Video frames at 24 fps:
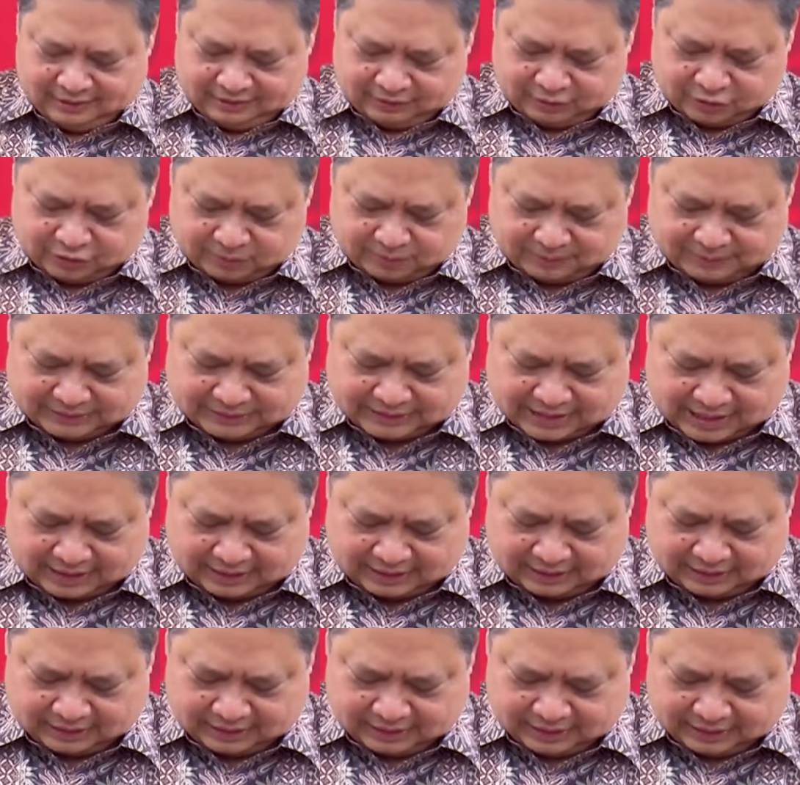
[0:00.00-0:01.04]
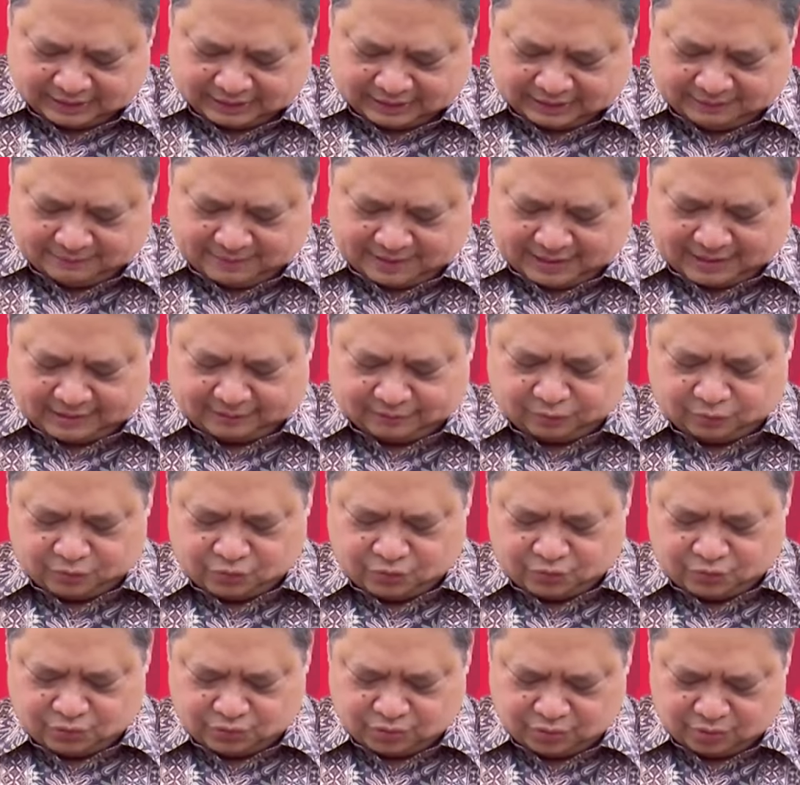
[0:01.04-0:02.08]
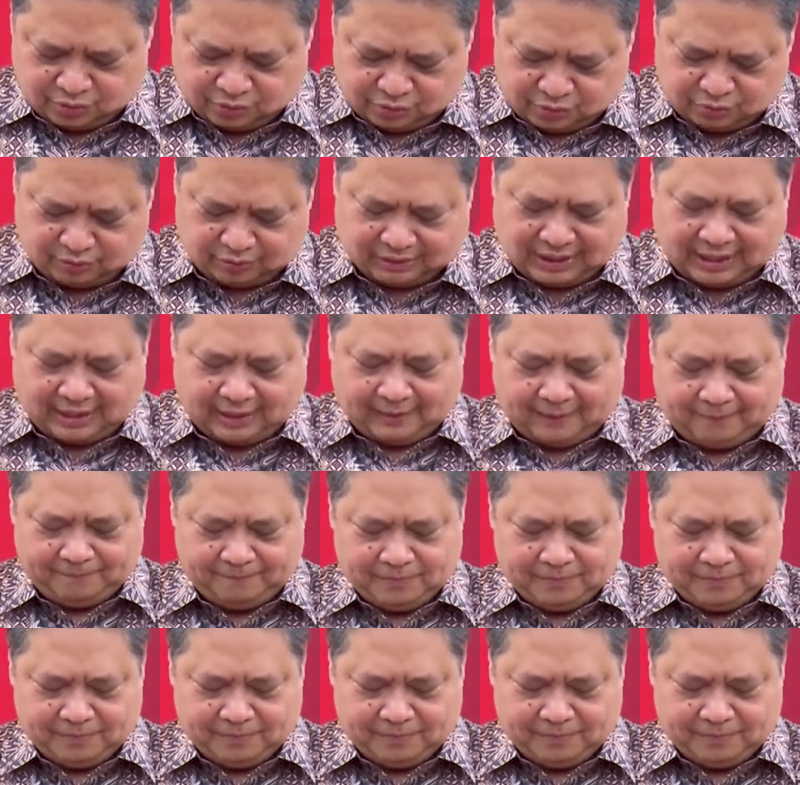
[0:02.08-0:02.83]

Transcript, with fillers: itu sebesar 500 juta.